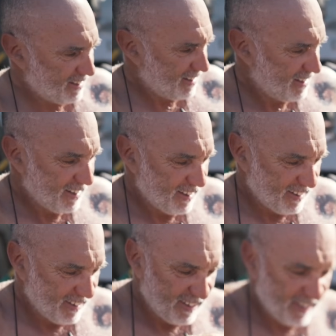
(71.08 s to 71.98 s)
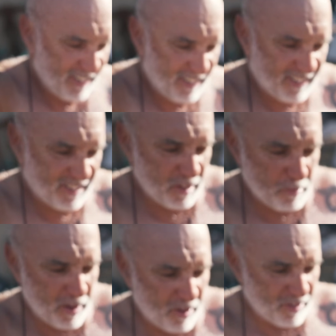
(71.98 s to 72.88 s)
eso es lo mismo. Entonces es
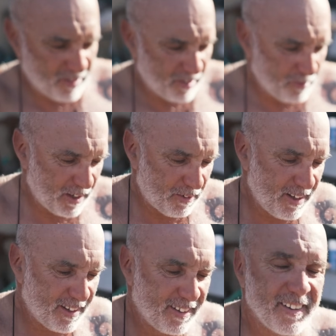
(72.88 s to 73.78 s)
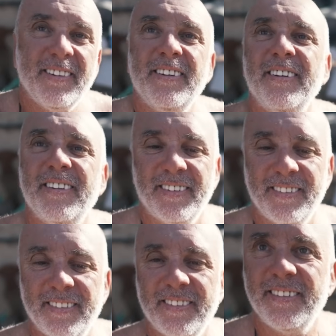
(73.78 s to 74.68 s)
mejor. Mira, ¿ves?
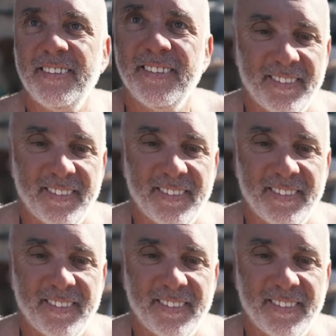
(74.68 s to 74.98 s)
Sí,